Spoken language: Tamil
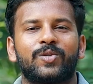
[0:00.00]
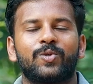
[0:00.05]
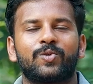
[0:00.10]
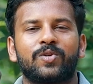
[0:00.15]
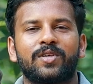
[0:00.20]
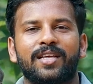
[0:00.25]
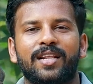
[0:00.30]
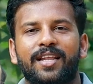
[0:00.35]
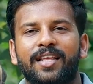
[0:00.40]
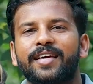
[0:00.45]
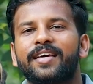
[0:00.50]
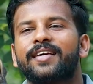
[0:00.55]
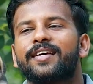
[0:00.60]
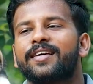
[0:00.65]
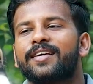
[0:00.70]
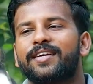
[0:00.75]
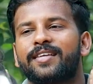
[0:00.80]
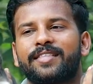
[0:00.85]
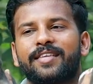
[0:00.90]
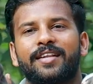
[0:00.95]
இஷ்யூஸும் இல்லை
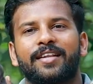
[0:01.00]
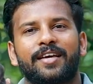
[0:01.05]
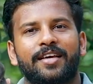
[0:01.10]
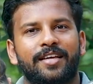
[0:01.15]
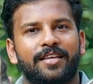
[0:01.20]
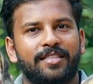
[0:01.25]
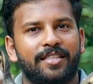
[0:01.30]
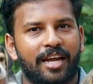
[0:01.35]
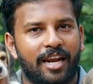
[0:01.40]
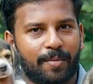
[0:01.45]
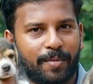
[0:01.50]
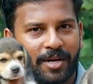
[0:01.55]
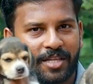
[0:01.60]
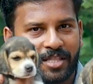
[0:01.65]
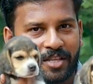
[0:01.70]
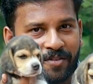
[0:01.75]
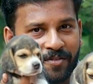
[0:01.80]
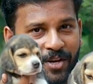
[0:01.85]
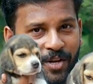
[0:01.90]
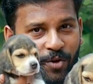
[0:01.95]
தென் தாராளமாக
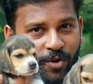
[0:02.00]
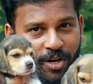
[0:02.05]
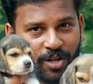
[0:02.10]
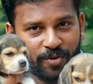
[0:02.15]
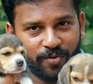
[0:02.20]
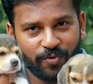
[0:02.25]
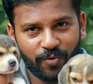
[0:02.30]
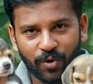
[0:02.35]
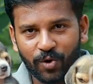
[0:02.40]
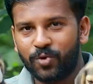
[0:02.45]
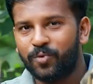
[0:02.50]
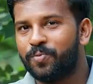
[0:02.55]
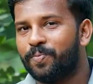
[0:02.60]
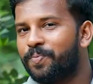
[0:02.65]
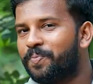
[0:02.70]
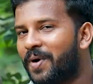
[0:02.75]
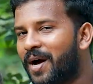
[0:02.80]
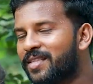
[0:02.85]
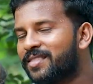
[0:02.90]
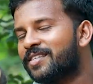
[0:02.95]
இந்த வீடியோ வரைக்கும் ஃபுல்லும்
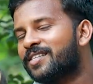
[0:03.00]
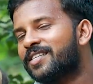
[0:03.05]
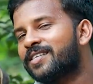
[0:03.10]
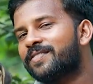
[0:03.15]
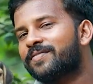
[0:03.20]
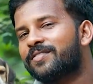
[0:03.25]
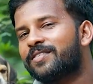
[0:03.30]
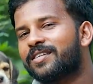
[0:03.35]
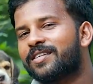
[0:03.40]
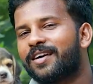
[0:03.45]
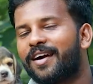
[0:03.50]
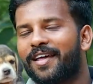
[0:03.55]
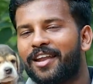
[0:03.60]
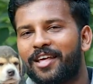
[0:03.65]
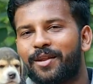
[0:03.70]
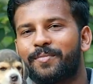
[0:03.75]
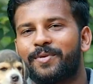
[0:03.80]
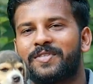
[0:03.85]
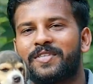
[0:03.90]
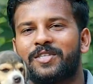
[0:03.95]
பார்த்துட்டு
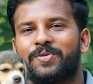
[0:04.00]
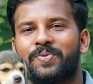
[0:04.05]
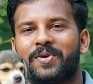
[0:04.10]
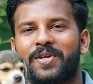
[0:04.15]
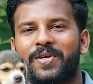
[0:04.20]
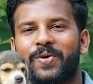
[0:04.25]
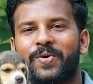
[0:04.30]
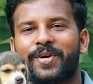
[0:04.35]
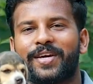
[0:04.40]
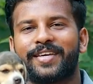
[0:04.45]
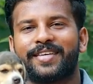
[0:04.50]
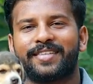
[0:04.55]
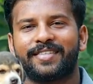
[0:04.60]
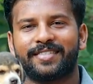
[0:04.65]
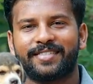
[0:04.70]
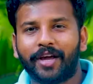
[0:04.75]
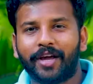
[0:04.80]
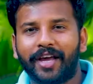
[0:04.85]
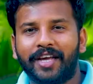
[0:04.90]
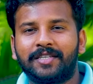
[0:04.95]
கால் ஆர் மெசேஜ் பண்ணுங்கள் ஓகே
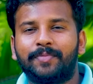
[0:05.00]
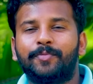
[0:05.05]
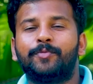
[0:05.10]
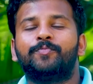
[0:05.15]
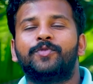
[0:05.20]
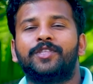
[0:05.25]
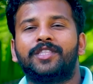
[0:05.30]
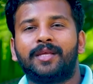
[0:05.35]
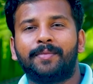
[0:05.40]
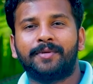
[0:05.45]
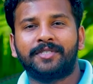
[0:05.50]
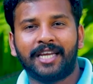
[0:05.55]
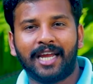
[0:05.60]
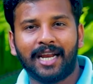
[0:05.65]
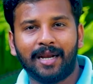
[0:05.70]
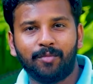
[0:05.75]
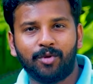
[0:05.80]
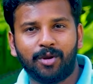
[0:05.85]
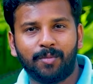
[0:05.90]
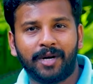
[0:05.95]
ஓகே சப்போ நம்ம
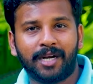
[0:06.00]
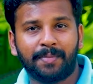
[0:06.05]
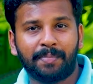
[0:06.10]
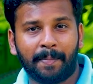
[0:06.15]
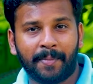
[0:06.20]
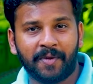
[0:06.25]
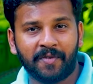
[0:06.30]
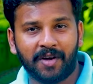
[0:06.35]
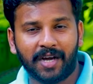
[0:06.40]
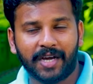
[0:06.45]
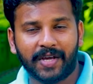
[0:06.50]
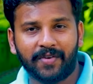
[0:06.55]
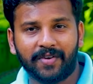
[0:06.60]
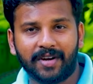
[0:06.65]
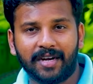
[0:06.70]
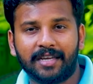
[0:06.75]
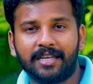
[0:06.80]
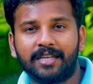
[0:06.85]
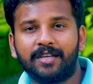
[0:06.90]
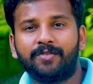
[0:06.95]
சேனல் மூலமாக பப்பி
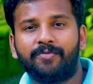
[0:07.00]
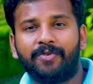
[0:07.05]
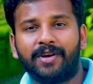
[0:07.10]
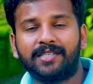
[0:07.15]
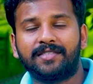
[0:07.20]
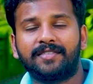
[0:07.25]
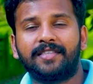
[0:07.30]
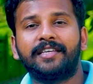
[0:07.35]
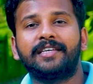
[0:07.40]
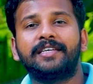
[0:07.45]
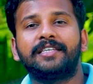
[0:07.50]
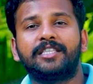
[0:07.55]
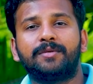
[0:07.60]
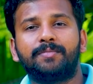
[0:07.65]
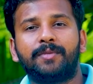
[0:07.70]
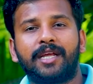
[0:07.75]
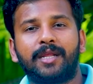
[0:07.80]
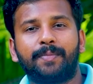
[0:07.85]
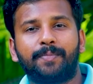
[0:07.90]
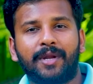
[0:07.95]
வாங்குறவங்களுக்கு ஃபஸ்ட் திங்
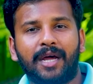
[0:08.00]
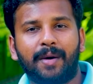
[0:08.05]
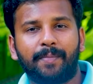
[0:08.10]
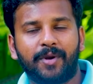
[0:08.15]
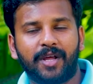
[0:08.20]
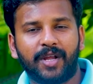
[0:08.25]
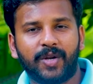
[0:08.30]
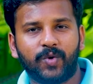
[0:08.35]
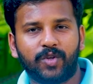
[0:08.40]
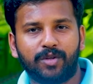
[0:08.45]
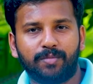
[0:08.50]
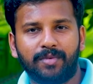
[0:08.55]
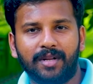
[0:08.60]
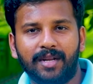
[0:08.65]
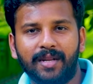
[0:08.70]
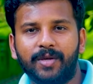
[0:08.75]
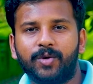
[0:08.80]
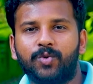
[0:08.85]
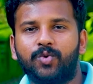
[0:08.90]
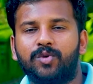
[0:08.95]
இந்த மாதிரி ப்ராப்பரான ஒரு
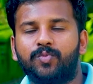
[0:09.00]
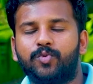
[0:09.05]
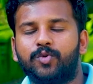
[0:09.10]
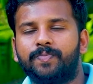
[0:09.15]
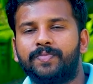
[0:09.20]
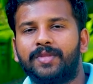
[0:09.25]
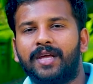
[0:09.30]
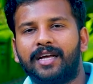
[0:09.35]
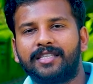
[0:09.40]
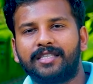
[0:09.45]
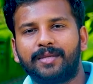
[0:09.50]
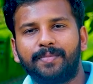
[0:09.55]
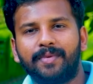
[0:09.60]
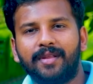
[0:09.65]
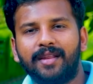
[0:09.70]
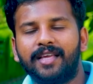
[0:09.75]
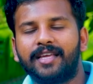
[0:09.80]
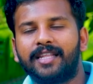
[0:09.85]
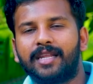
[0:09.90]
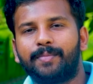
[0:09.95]
பில்லிங் கொடுப்போம் அந்த
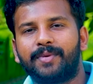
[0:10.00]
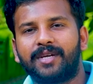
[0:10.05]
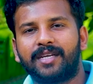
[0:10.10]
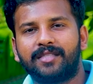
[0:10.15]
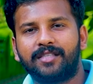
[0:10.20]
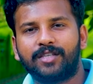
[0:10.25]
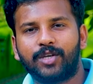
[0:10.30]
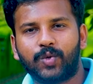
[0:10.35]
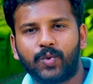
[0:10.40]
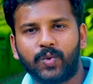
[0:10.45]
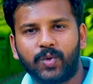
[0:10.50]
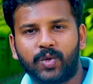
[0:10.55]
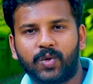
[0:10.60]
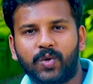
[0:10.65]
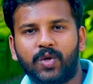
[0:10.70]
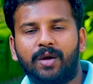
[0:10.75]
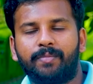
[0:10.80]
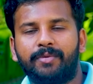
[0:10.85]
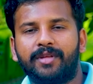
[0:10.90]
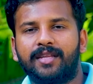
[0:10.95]
பில்லிங் நம்ம எதுக்கு
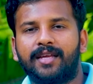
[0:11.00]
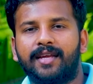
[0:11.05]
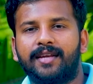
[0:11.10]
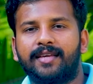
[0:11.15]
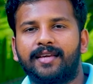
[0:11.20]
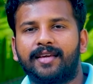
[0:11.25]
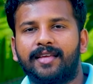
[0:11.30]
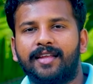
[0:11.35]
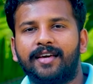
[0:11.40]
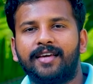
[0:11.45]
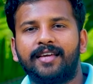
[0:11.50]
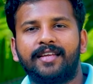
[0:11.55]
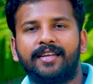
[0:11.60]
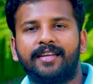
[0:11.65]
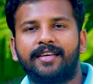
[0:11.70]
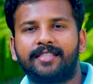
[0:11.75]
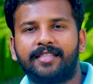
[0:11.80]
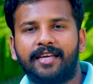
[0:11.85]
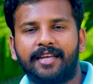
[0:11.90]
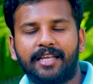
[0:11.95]
கொடுக்குறோம் அப்படின்னு கேட்டிங்கன்னா
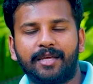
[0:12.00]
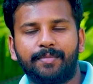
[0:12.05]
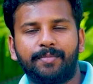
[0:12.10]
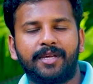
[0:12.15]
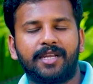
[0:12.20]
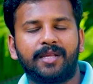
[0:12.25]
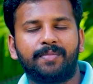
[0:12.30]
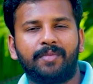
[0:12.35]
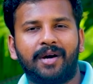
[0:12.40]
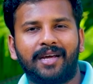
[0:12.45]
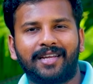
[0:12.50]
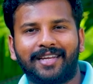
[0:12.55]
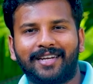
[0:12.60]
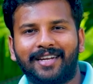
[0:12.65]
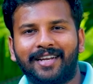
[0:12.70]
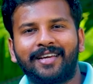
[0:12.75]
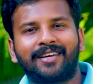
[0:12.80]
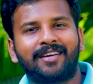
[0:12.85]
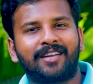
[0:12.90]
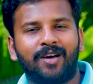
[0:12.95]
இன்றைக்கி நிறைய பேர்
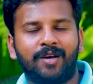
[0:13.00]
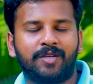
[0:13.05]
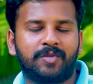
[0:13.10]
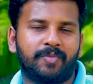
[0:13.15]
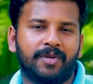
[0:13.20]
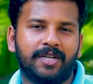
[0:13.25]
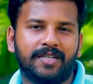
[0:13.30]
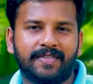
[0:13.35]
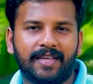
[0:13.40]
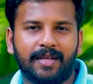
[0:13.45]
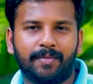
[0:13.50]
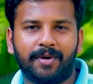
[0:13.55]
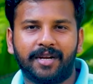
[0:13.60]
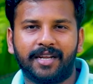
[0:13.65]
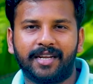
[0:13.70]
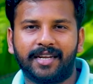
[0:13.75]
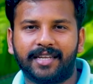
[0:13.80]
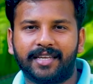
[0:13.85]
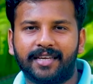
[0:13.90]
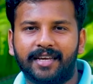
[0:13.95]
மார்க்கெட்டில் கிராஸ் ப்ரீட் சேல்
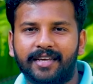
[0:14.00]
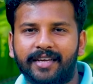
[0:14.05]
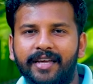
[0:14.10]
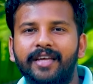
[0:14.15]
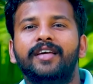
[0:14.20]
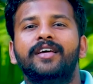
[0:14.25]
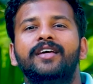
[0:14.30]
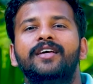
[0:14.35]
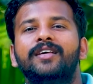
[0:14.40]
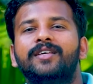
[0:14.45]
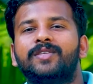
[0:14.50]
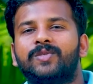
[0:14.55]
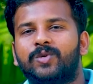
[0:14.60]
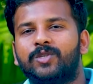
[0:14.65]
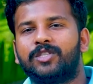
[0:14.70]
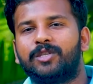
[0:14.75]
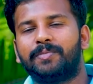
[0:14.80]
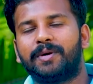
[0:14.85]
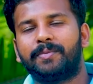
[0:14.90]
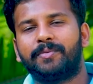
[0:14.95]
பண்ணிட்டு இருக்காங்க ஸோ
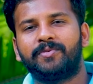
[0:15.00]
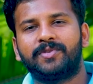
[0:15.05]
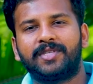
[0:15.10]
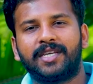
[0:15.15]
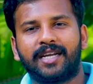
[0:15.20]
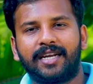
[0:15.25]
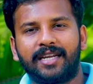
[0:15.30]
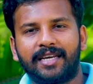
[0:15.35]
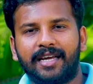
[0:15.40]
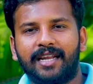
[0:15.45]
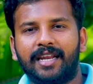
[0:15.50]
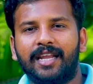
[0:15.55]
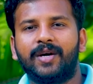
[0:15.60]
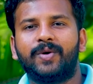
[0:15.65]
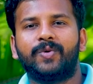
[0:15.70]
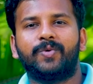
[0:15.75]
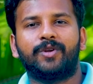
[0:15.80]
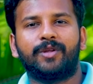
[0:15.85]
இந்த மாதிரி விஷயங்களுக்கு எல்லாம்